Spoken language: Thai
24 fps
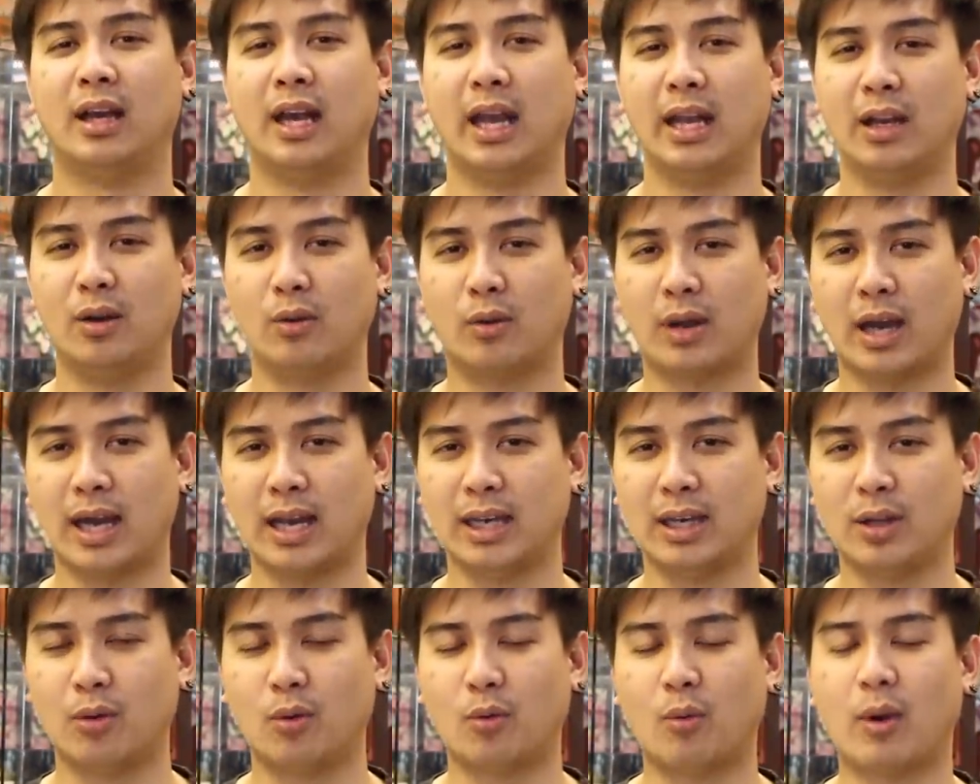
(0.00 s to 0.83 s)
ให้ลูกค้า
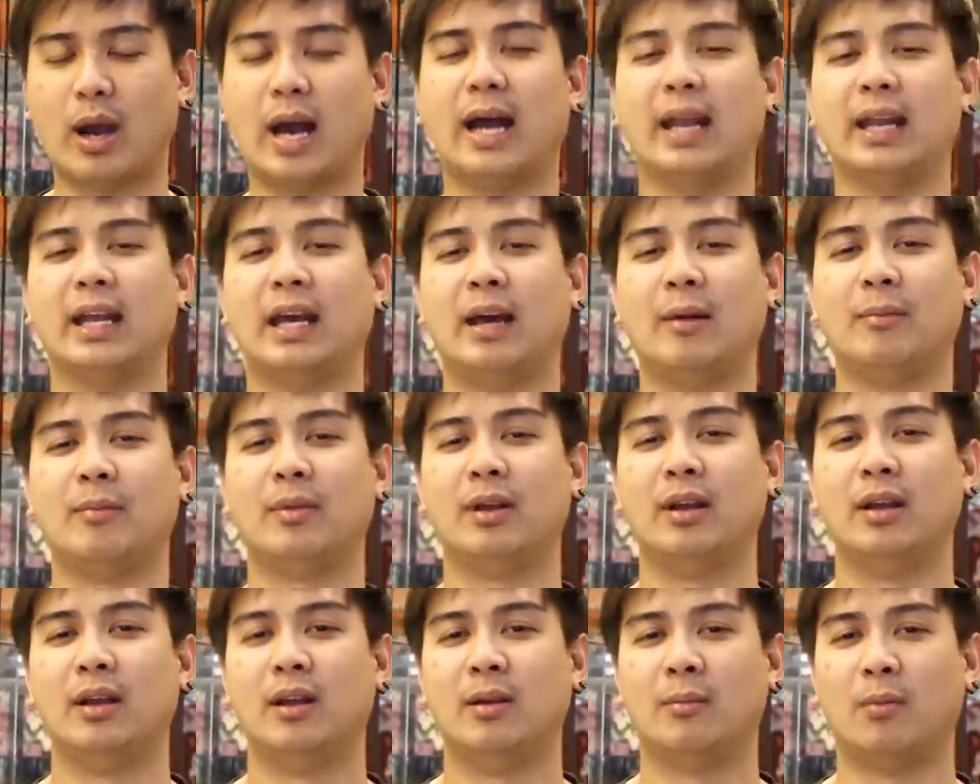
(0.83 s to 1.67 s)
เลี้ยวขวานะครับ
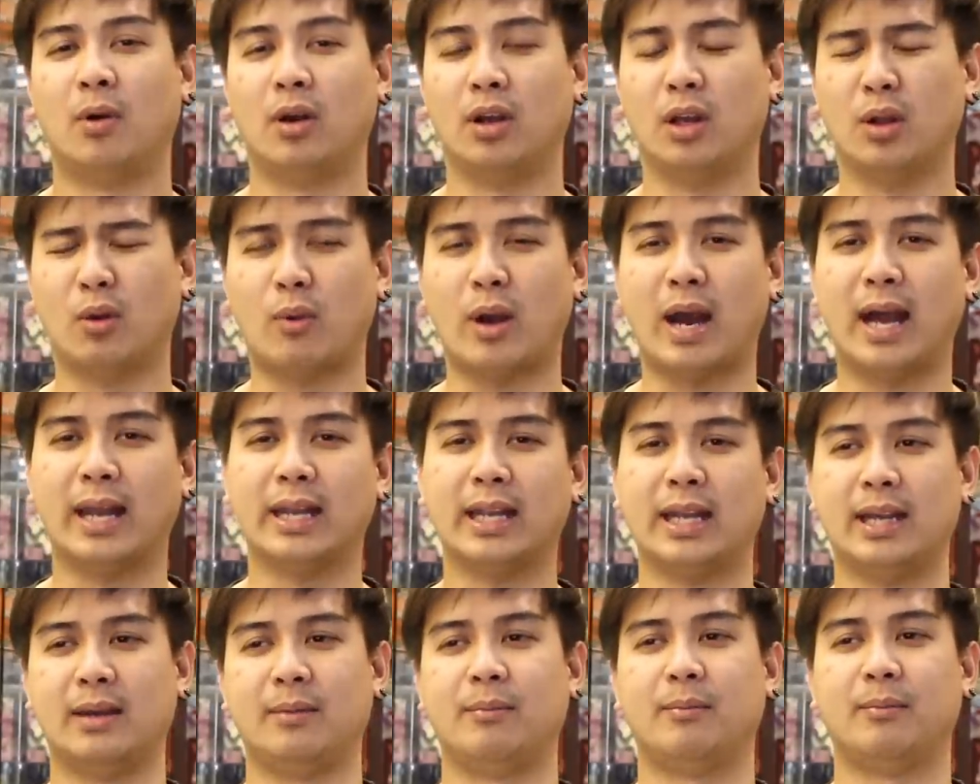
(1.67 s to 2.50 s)
พอเลี้ยวขวา
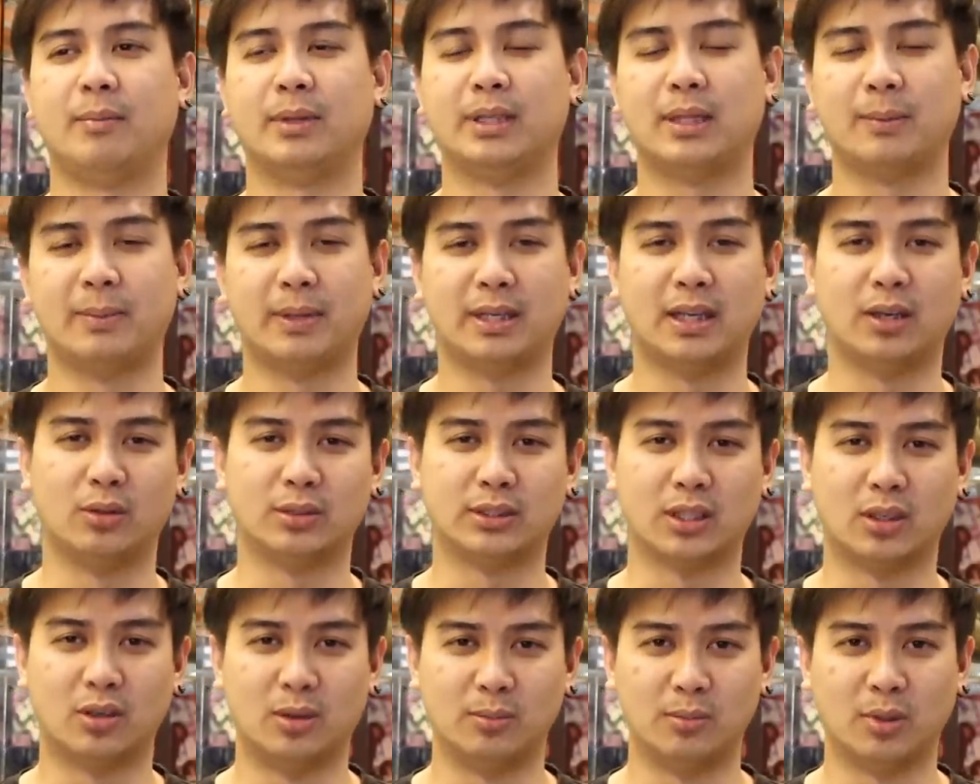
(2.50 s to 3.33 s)
เนี่ยมันจะเป็นถนน
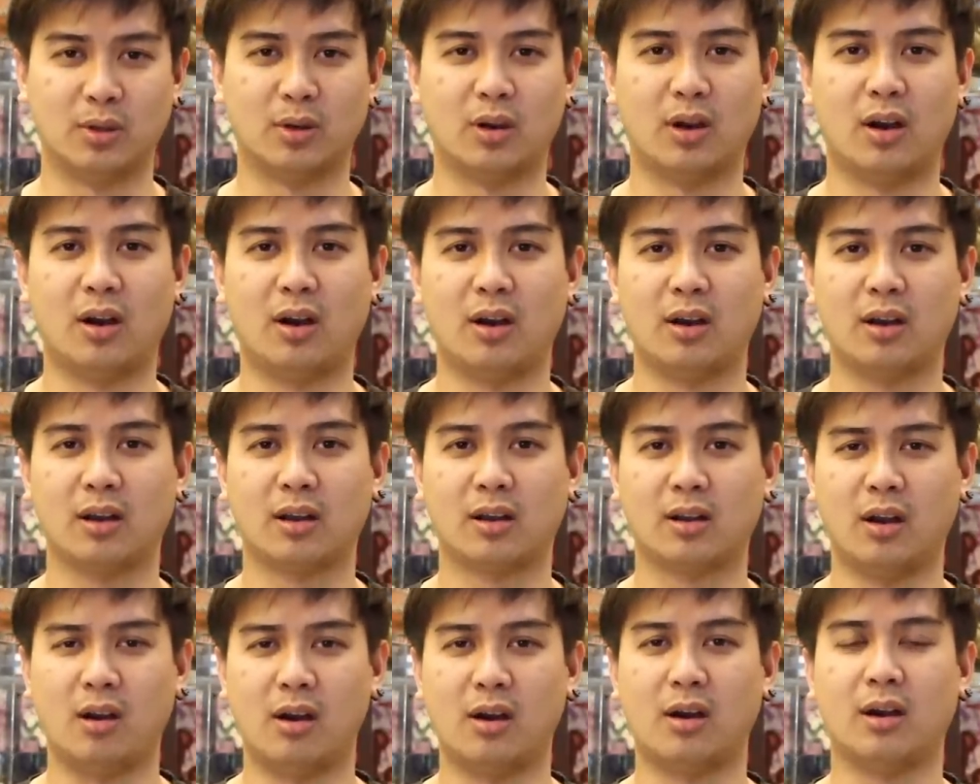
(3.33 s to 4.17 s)
สังคมสงเคราะห์
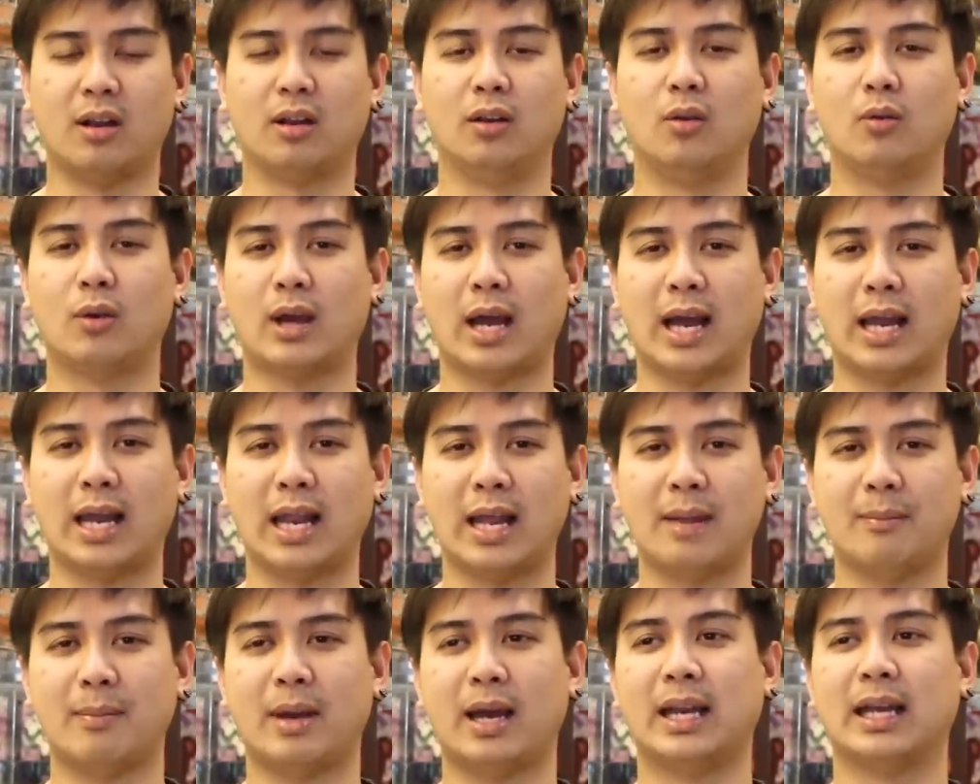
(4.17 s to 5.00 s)
ก็ลูกค้า
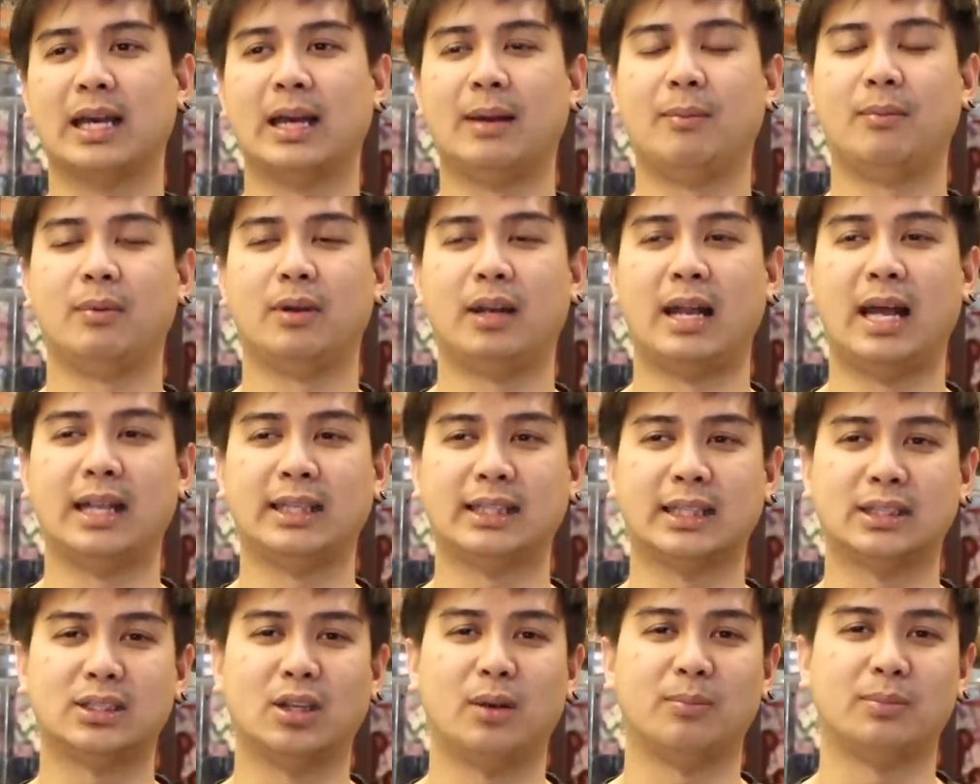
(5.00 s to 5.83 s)
ไล่มานะครับร้าน
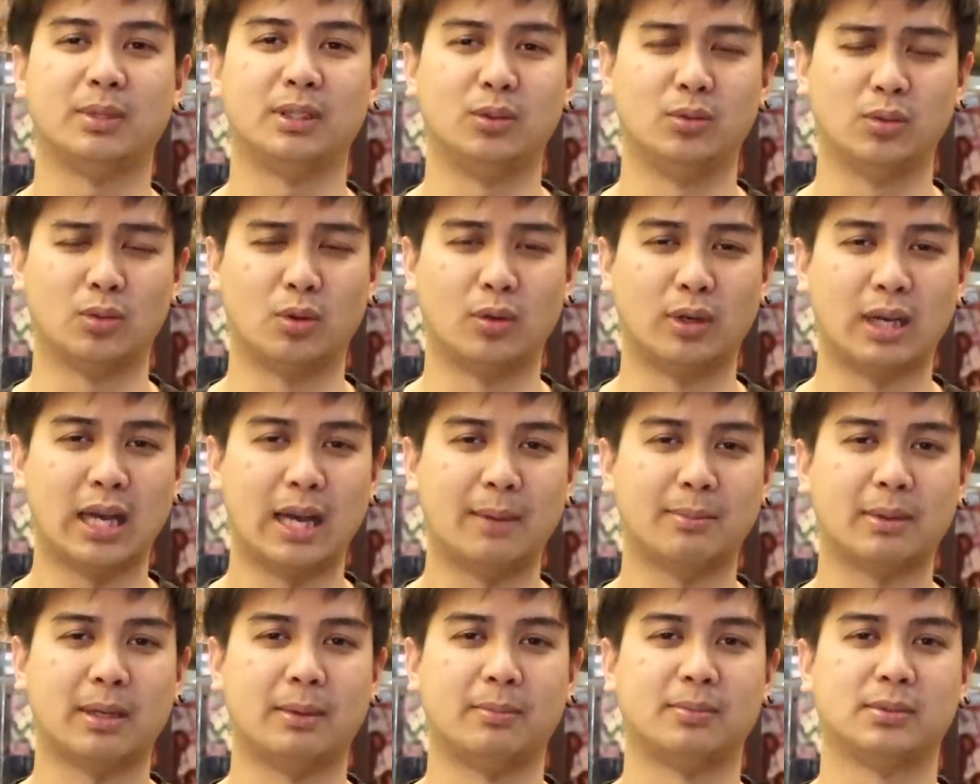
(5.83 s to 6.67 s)
แจ็คช็อปจะอยู่ตรง
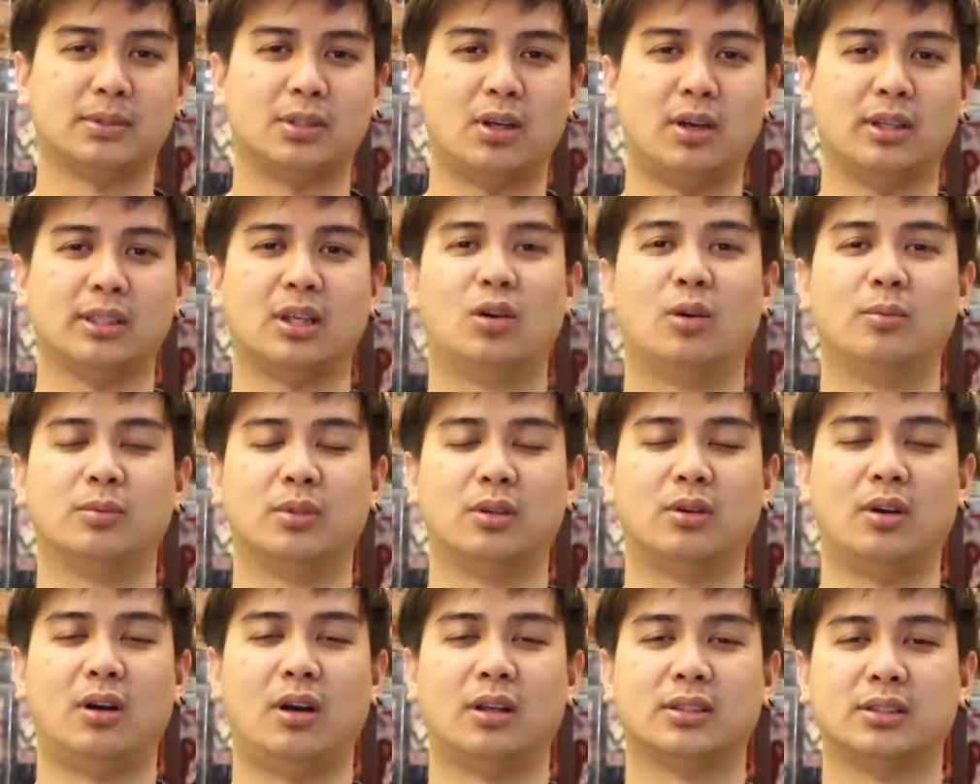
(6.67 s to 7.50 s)
ข้ามกับซอยสังคม
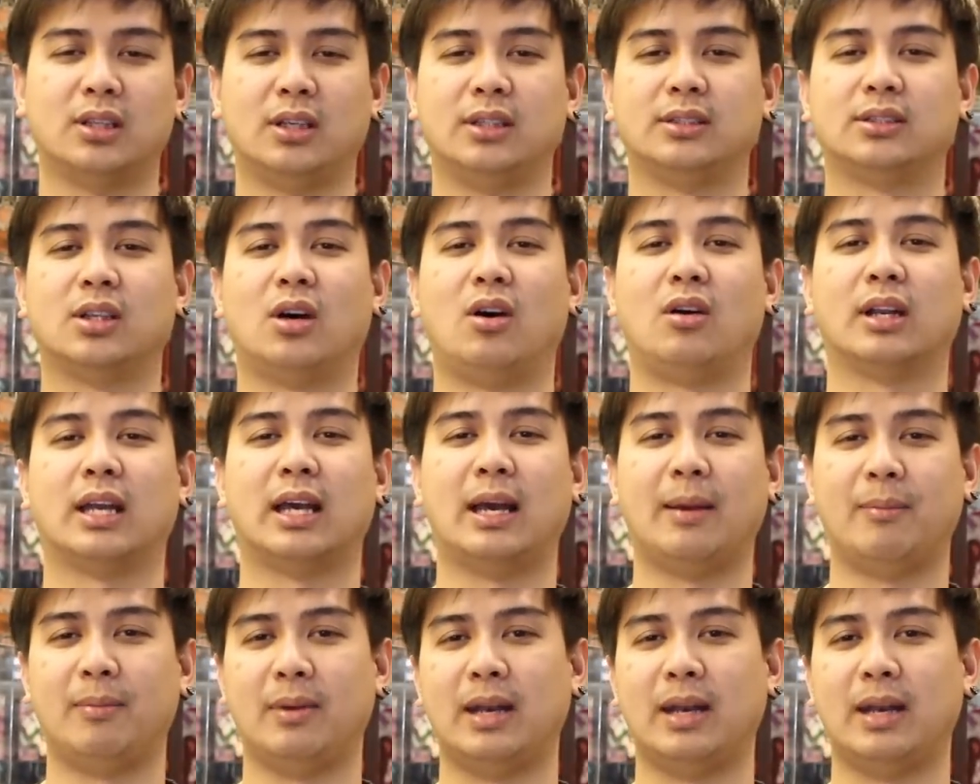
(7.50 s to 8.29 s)
สงเคราะห์ซอย2นะครับ